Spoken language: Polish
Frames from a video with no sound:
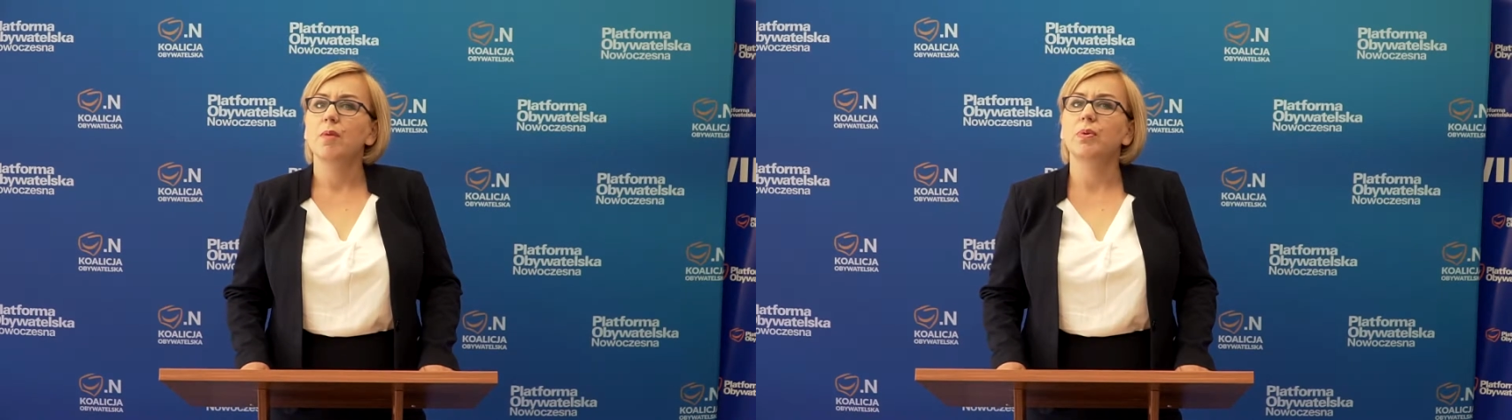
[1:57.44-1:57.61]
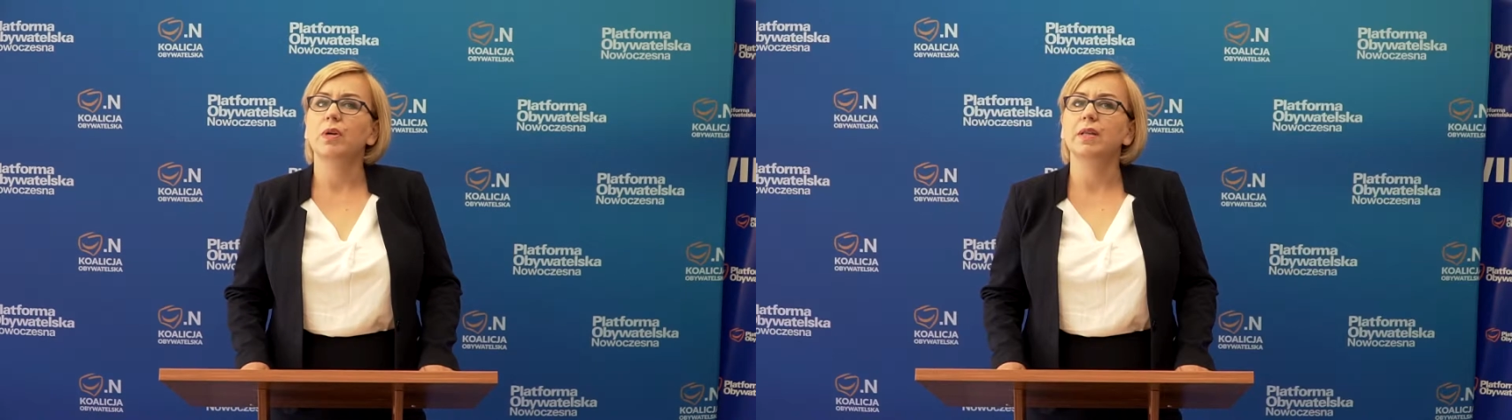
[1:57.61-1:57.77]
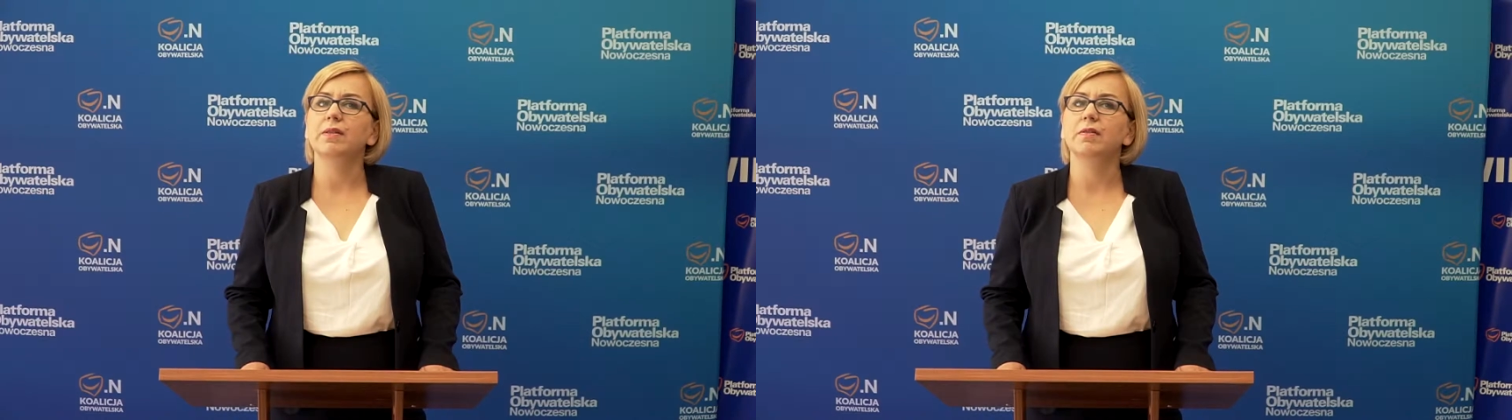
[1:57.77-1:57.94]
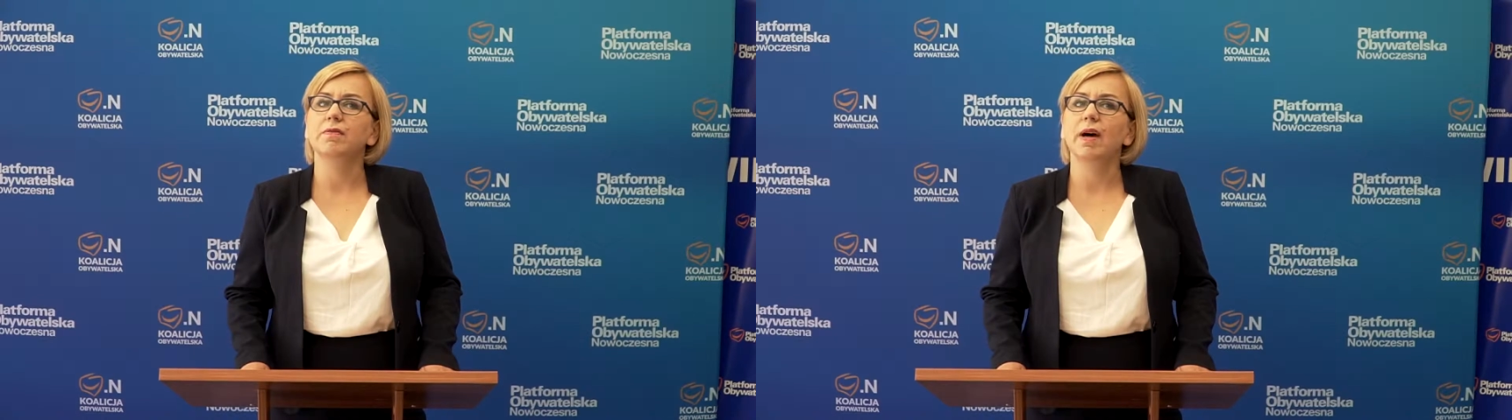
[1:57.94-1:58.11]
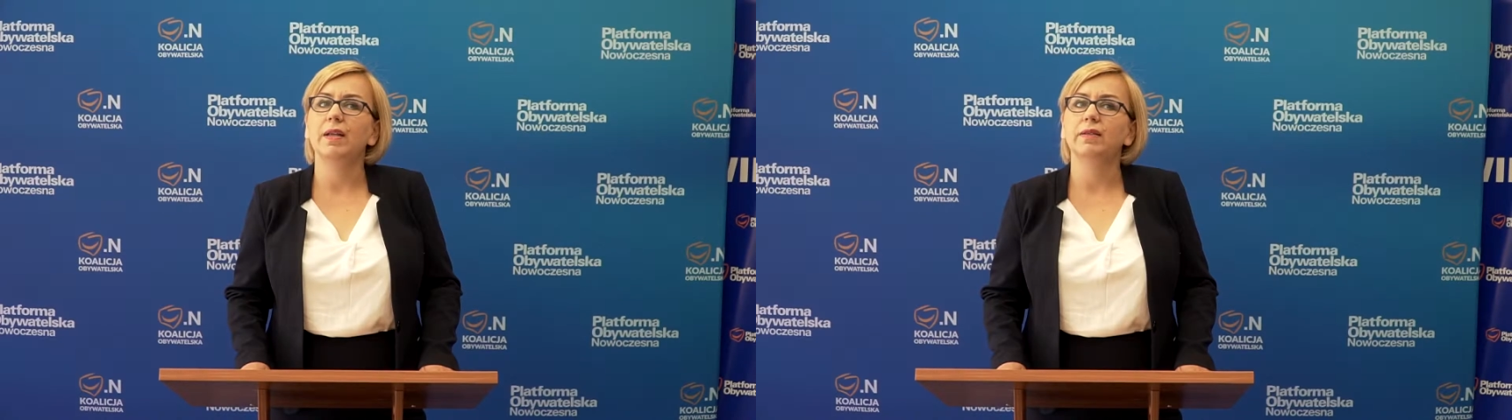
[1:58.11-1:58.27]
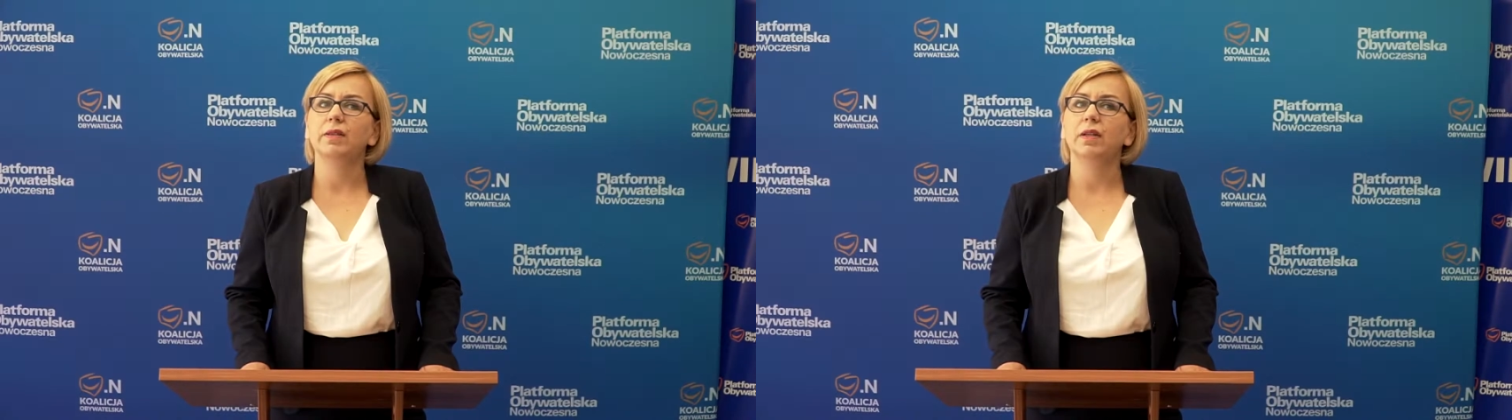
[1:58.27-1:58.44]

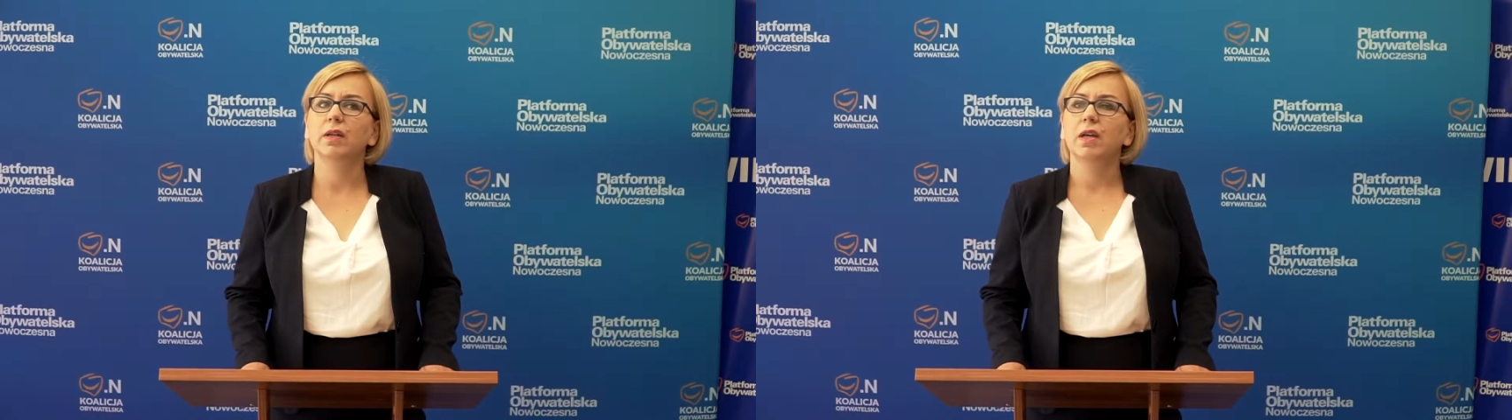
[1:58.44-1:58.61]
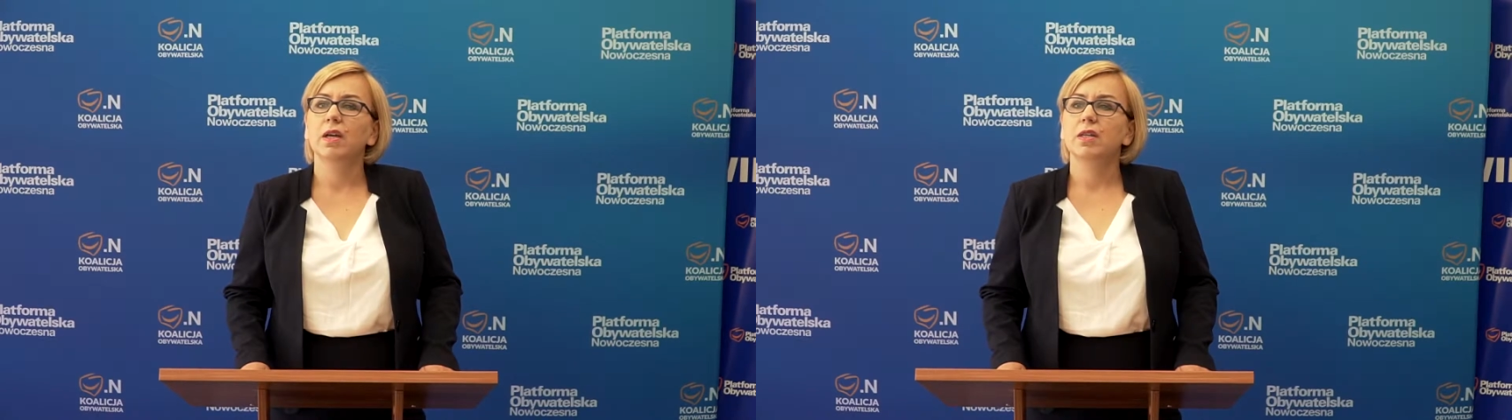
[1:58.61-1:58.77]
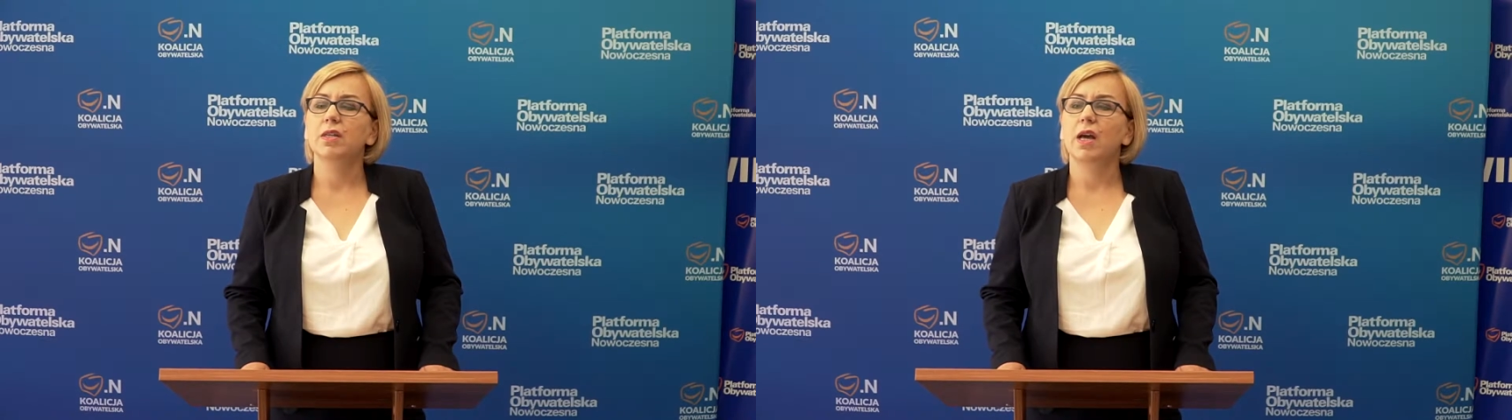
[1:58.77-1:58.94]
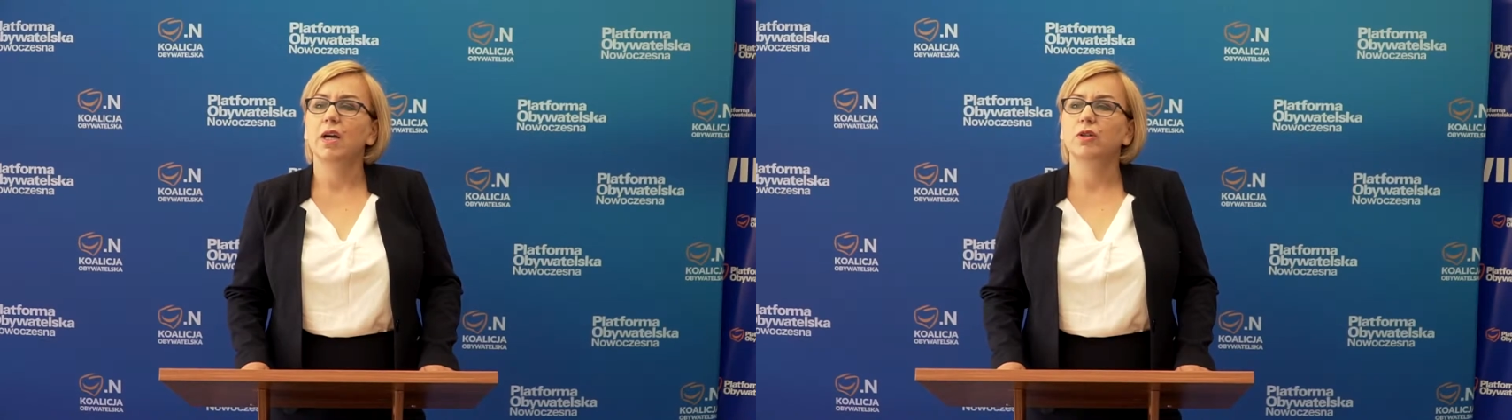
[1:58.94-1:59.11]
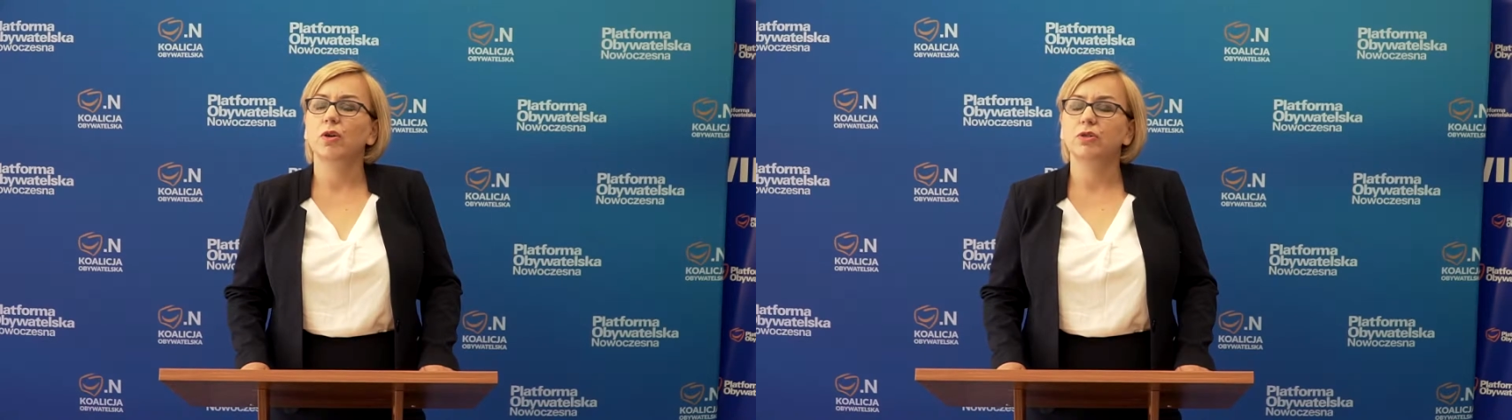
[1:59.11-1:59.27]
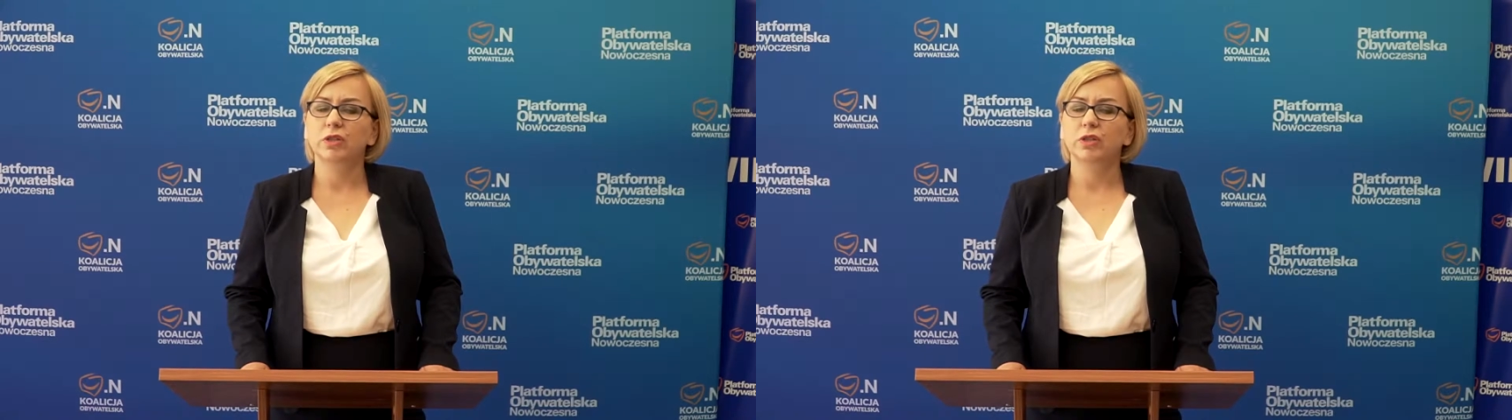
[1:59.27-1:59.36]
pokazywany jako